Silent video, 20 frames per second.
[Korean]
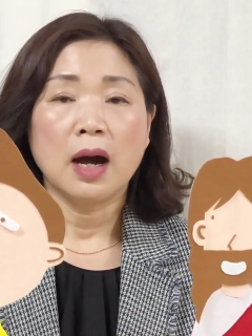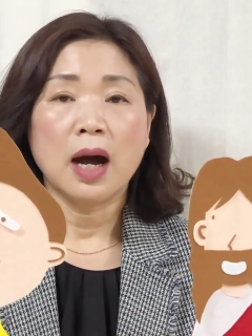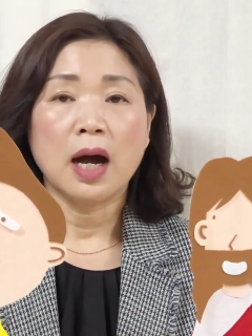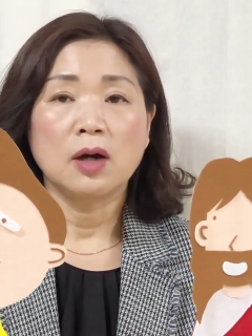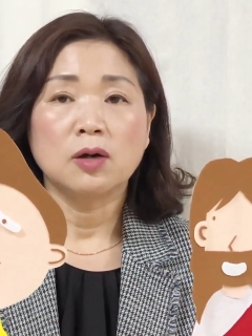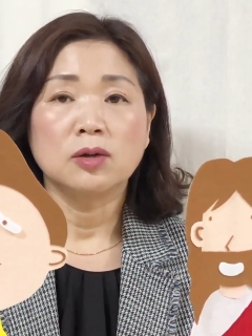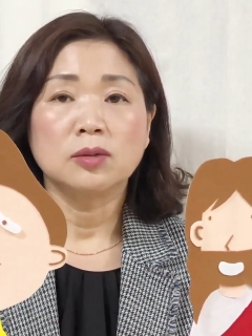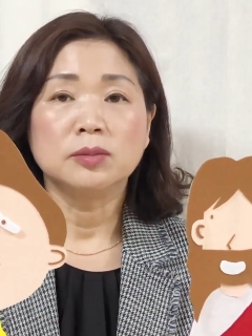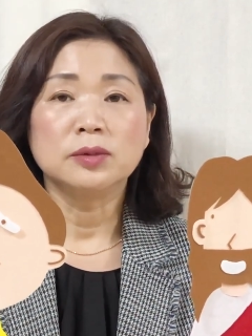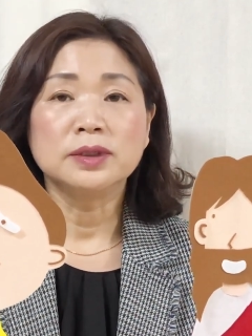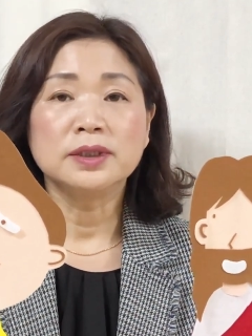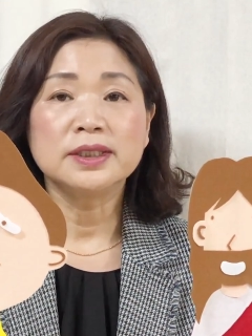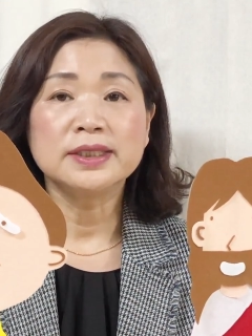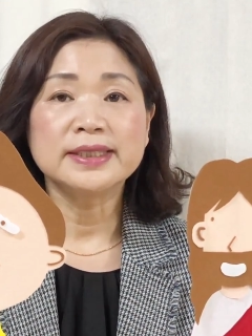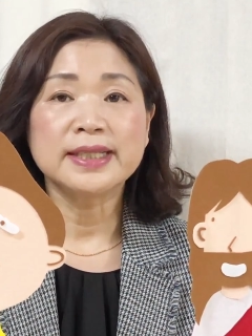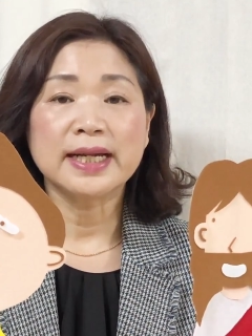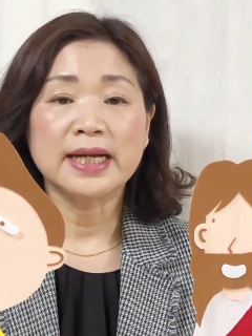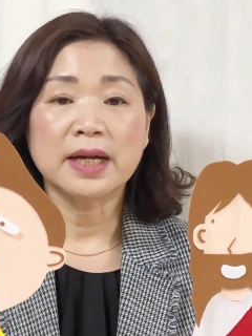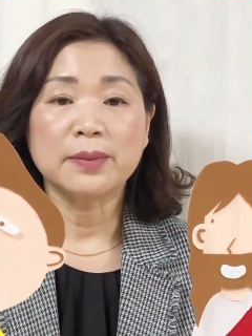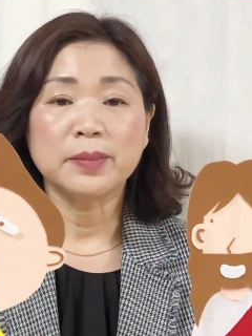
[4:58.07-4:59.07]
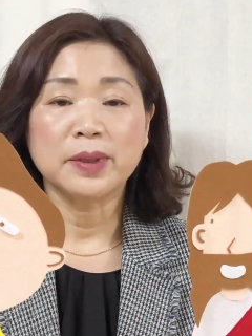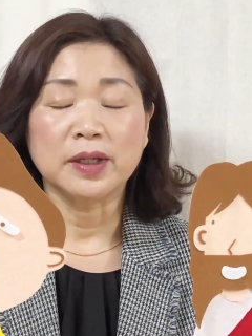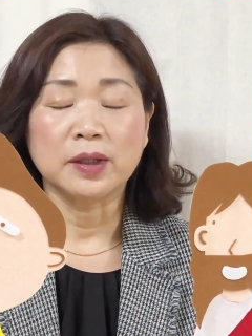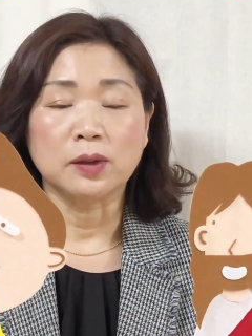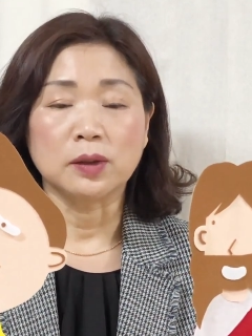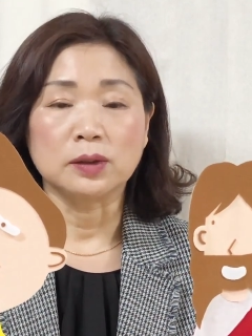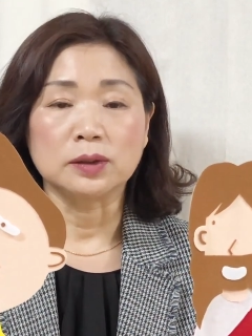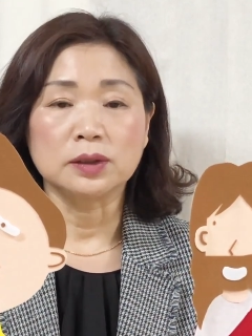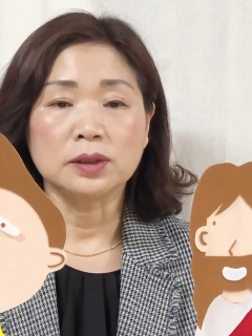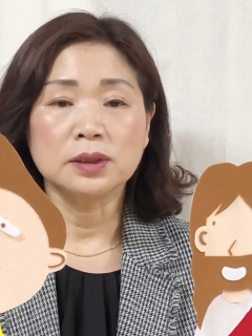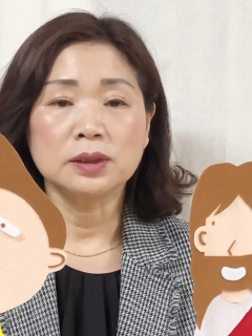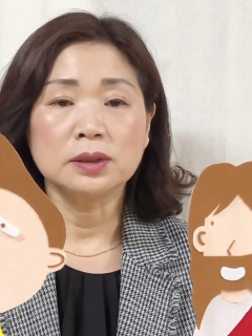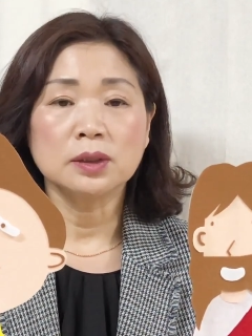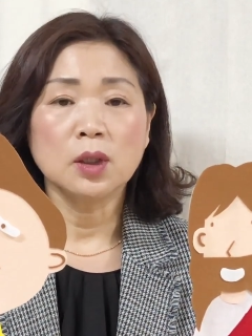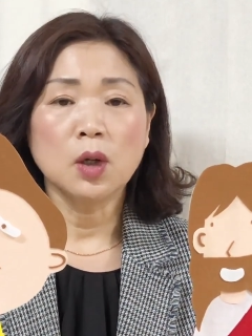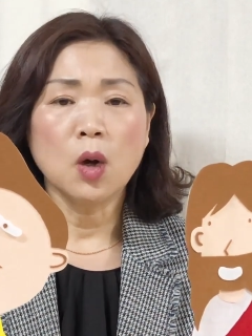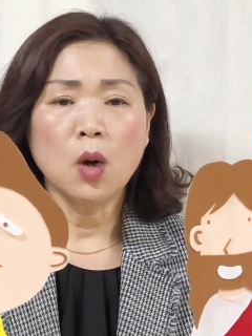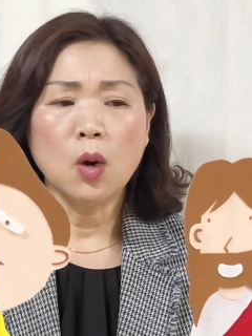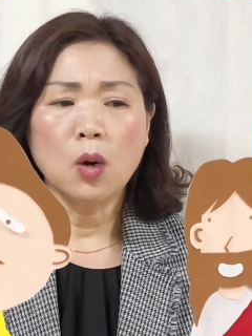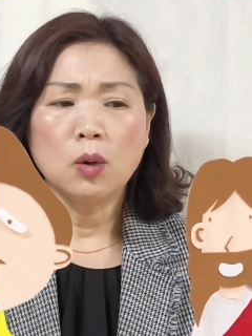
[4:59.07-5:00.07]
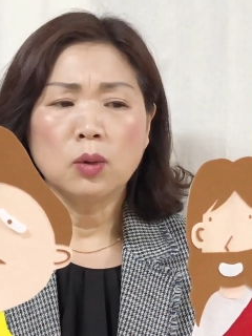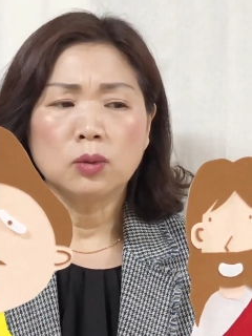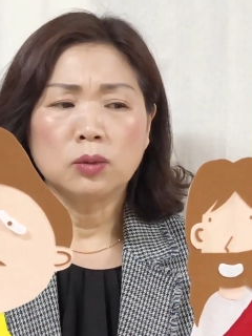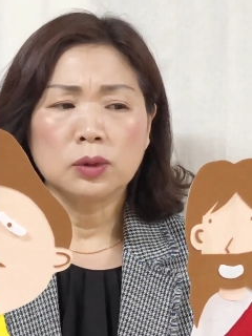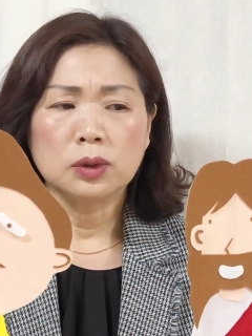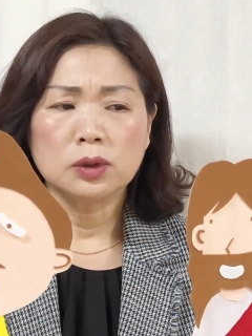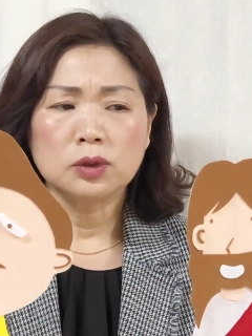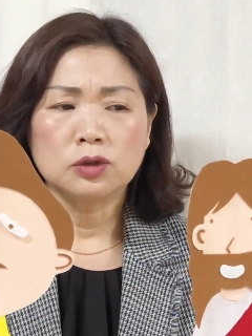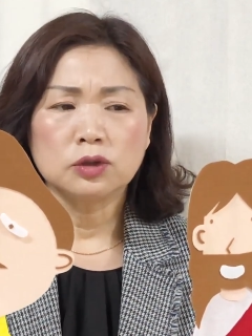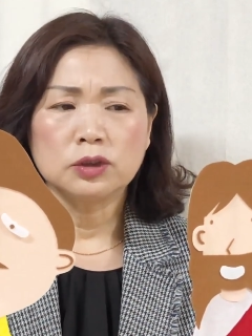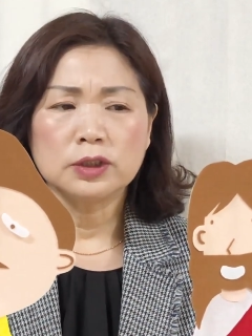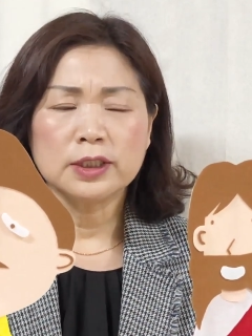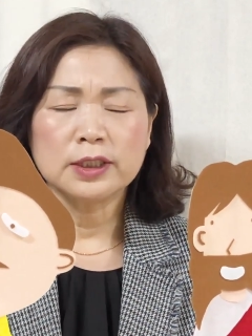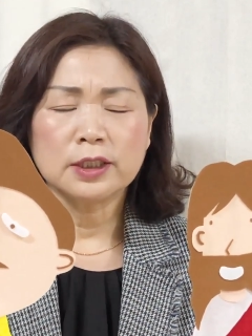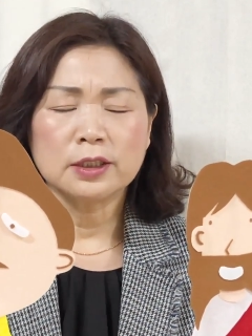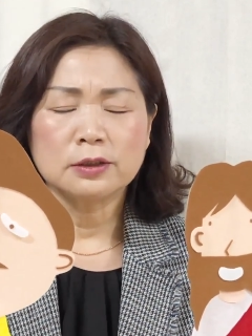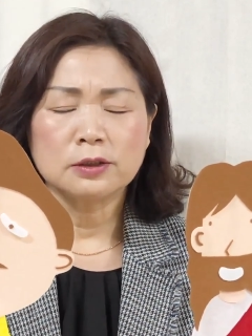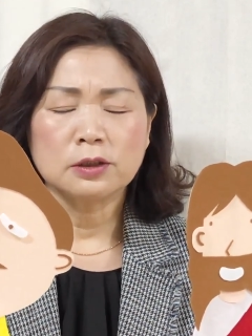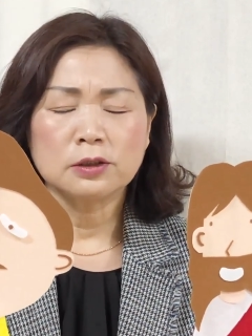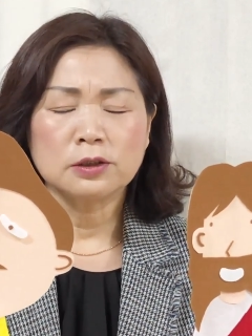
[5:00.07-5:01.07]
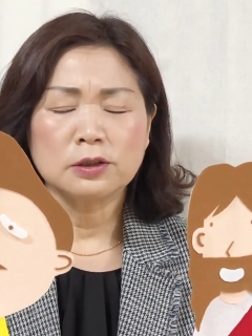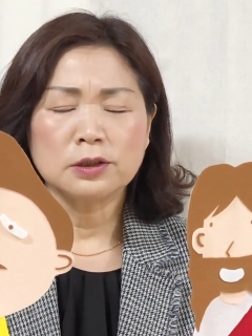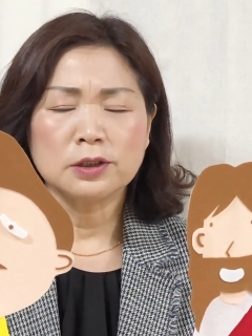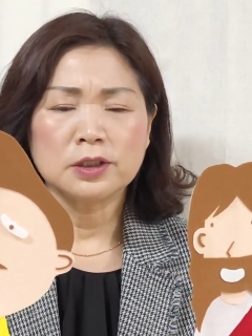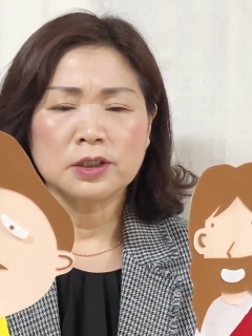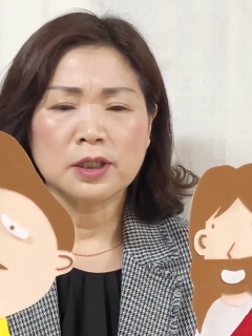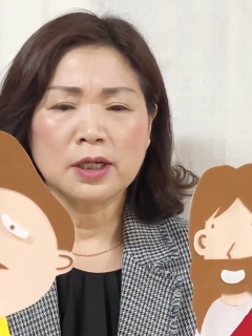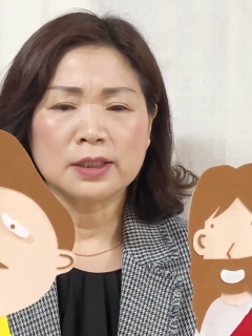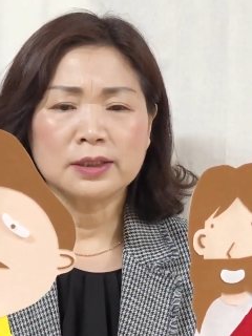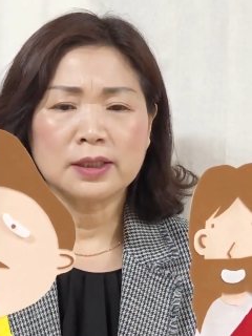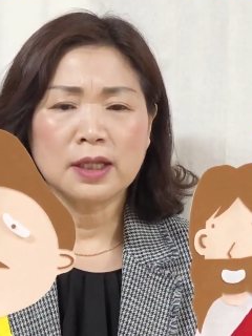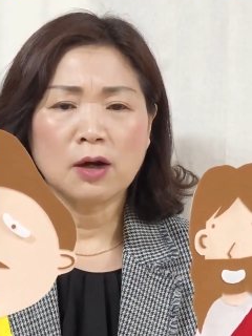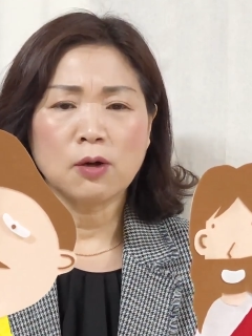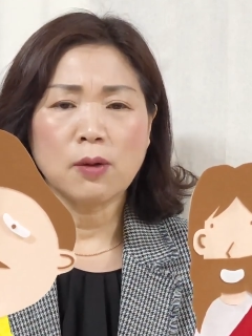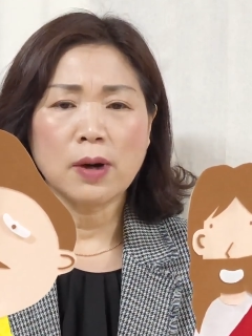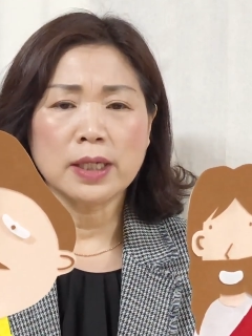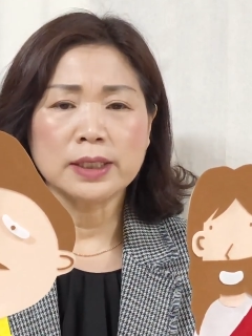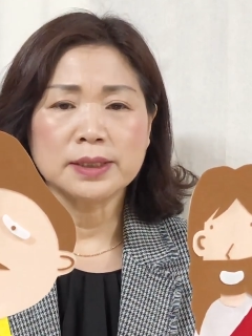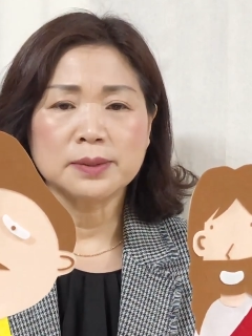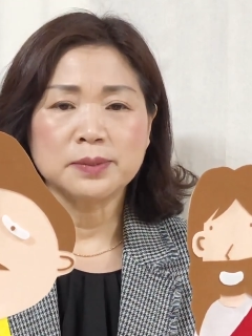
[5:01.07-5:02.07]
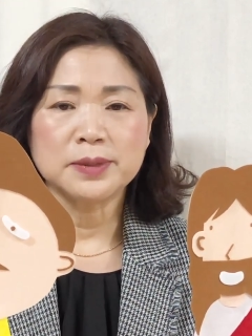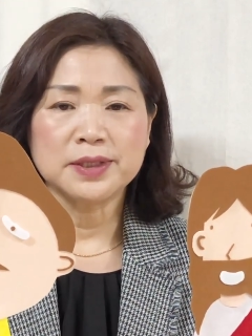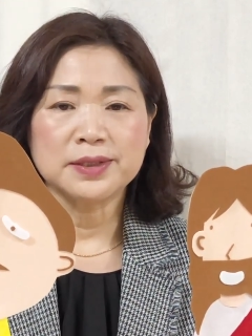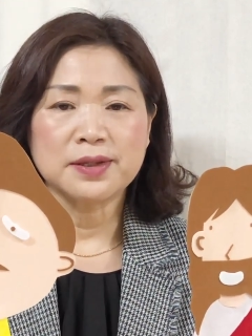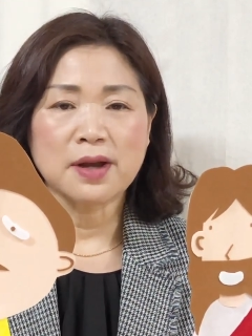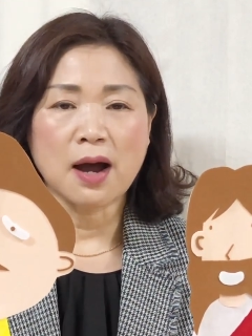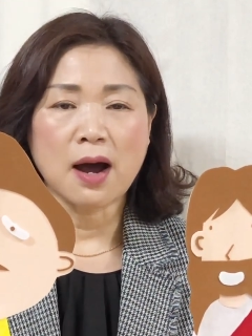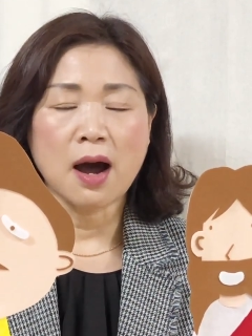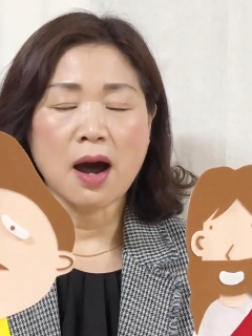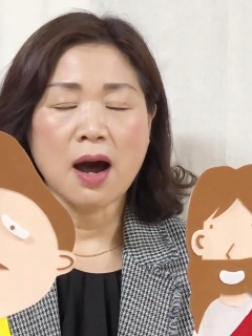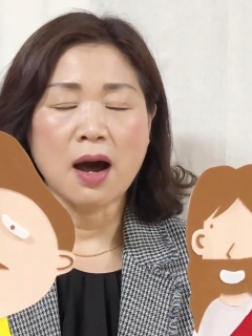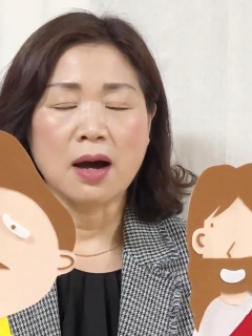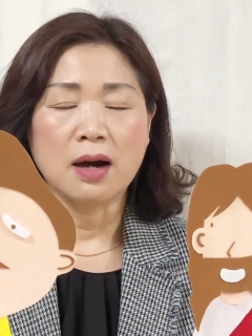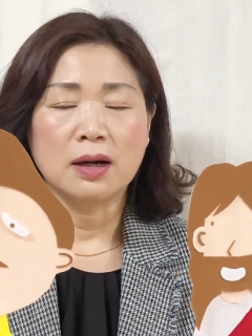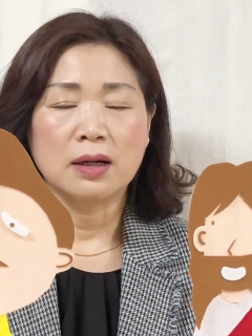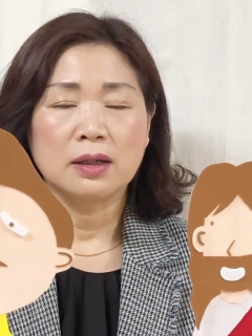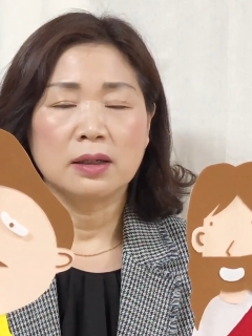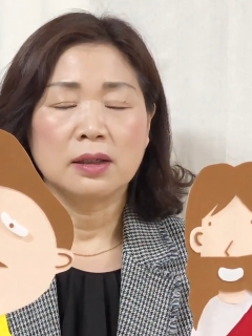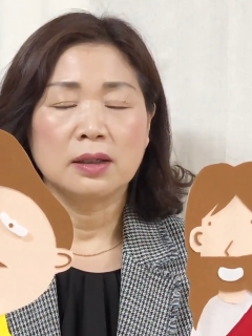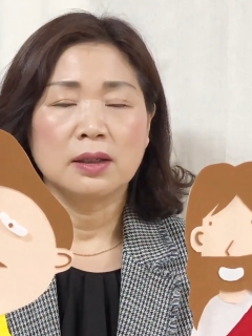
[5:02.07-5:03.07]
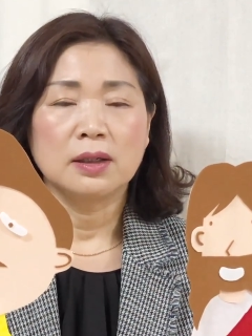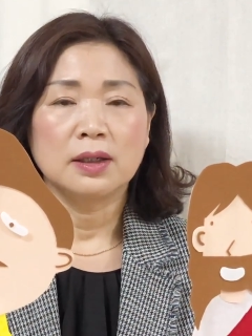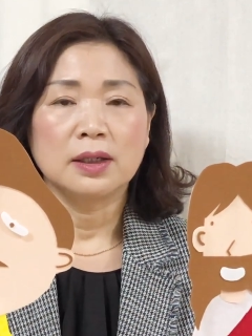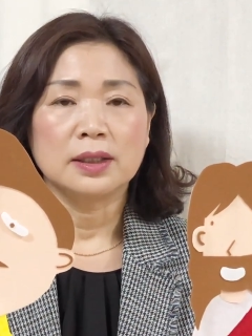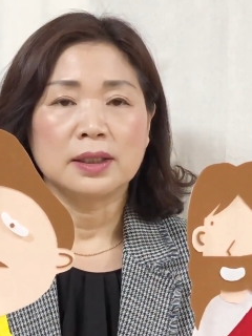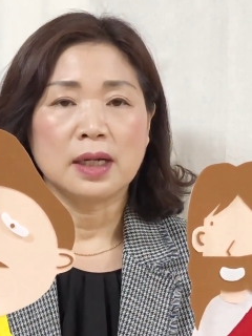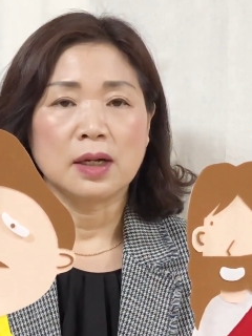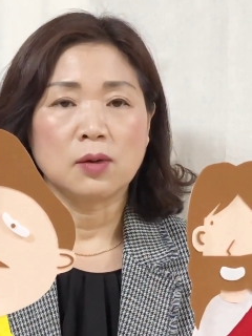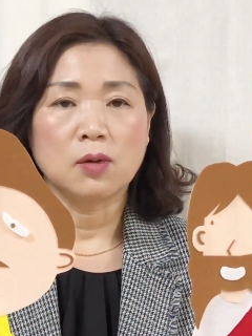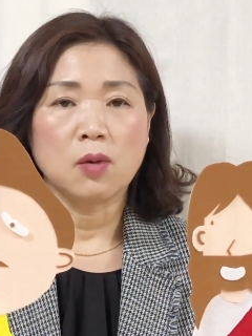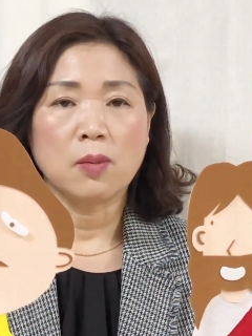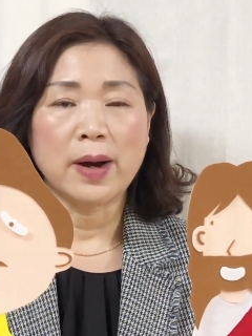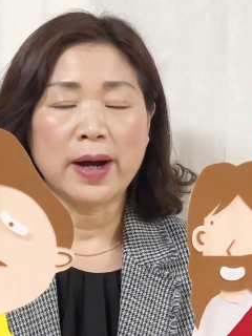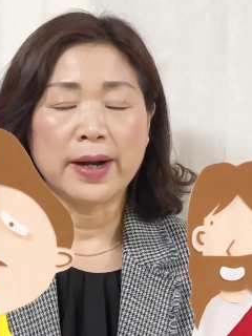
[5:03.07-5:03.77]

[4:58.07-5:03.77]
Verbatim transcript: 하고 묻는 사람이 있거든 우리 주님께서 쓰시겠다고 하십니다 라고